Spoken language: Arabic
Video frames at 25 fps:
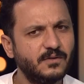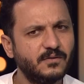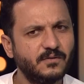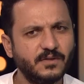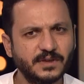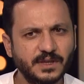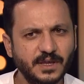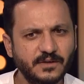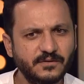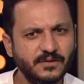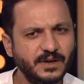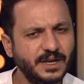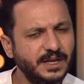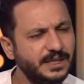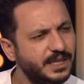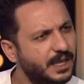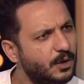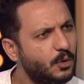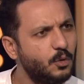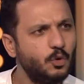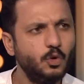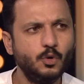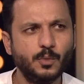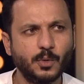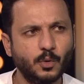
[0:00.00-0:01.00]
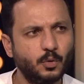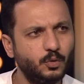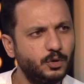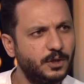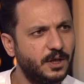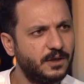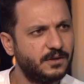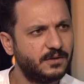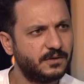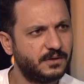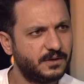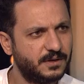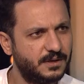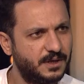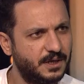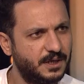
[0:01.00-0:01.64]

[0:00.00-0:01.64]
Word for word: فده فعلا ده كله مجهود ياسر